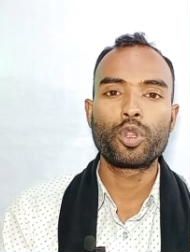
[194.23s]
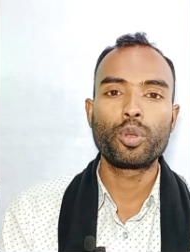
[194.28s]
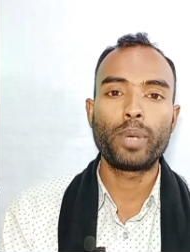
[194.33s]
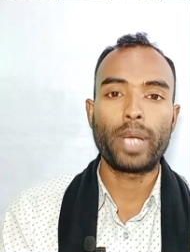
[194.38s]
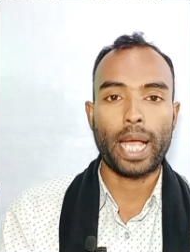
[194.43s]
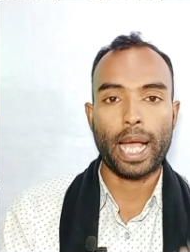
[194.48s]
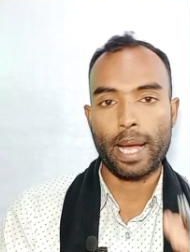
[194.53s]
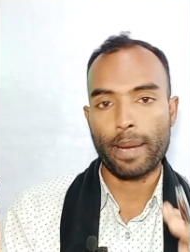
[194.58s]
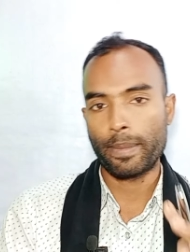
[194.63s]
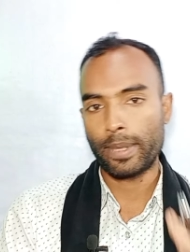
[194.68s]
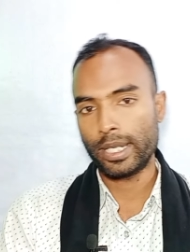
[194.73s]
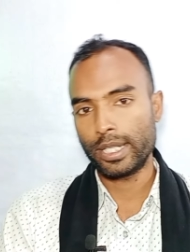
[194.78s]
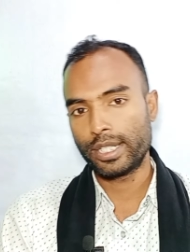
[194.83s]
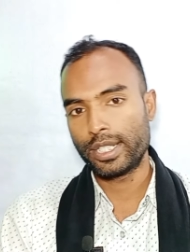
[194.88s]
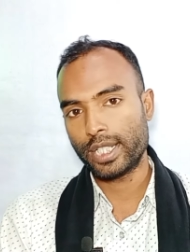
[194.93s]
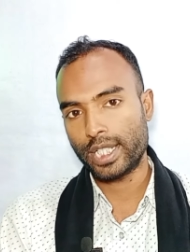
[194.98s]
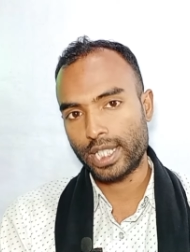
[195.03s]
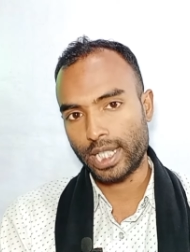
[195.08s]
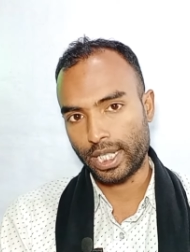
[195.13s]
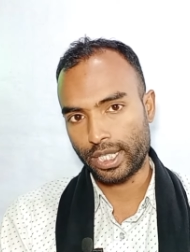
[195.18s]
তবে আমার
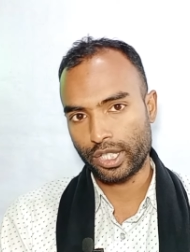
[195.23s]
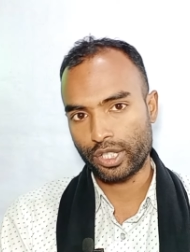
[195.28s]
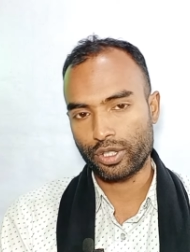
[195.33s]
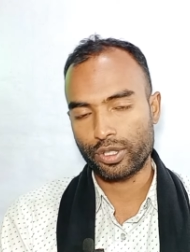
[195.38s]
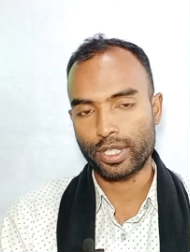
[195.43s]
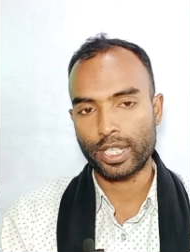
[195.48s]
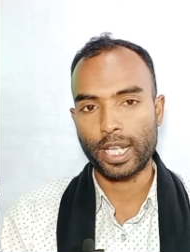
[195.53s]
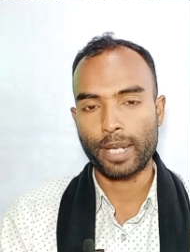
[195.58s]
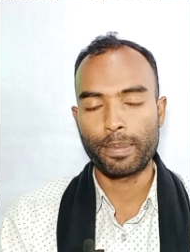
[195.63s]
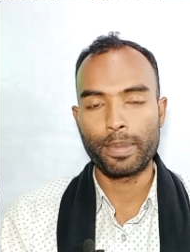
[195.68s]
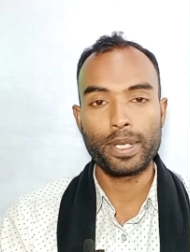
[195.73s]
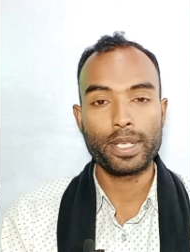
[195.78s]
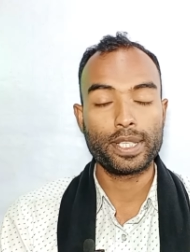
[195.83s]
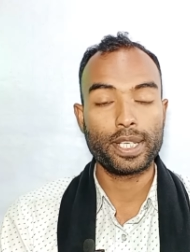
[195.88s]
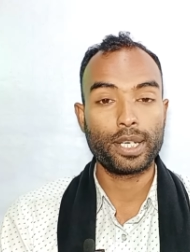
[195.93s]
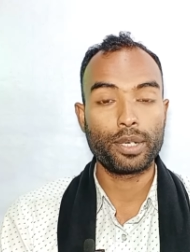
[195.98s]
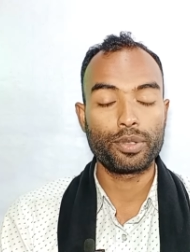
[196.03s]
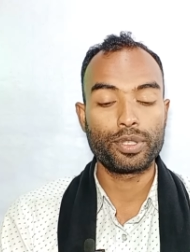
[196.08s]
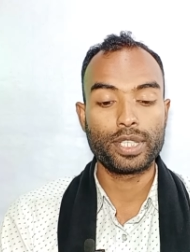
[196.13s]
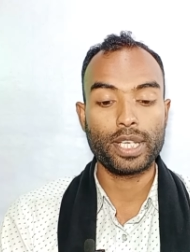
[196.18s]
যে সাজেশন থাকবে
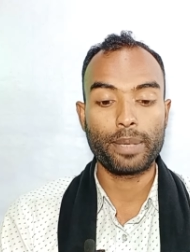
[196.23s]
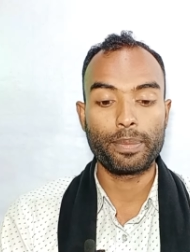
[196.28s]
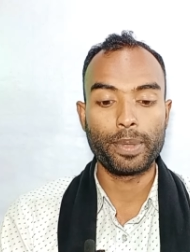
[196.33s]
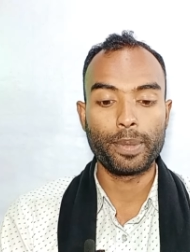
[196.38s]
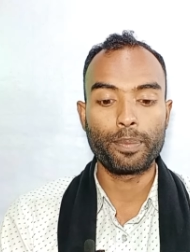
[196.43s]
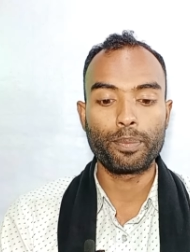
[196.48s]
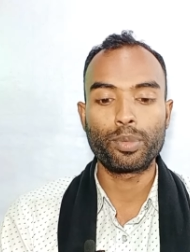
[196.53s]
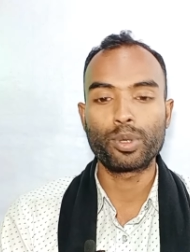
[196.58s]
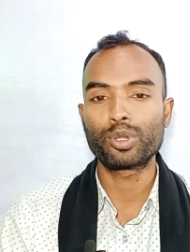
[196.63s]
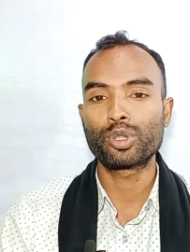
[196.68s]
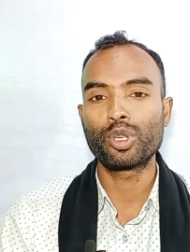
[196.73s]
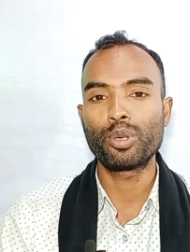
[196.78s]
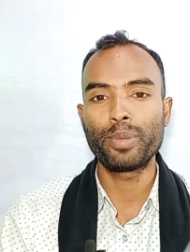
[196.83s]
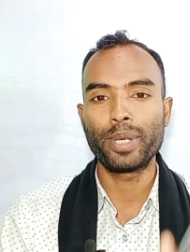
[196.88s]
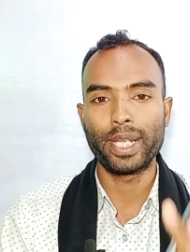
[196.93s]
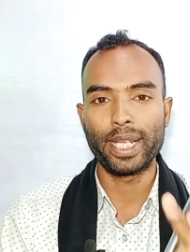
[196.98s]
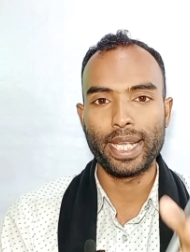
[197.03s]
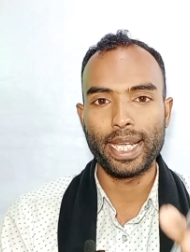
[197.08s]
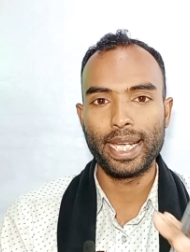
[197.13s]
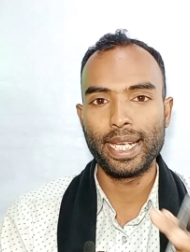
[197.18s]
সেটা হচ্ছে আপনি
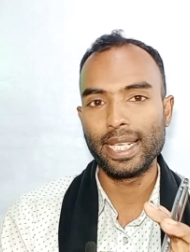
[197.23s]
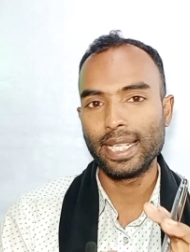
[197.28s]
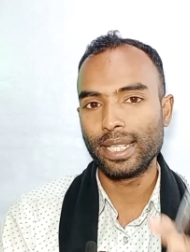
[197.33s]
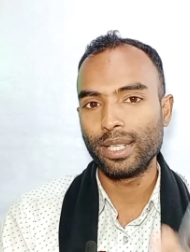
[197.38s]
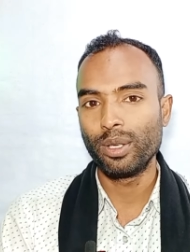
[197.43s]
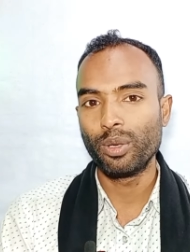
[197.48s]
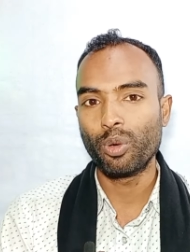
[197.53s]
প্রথমে এই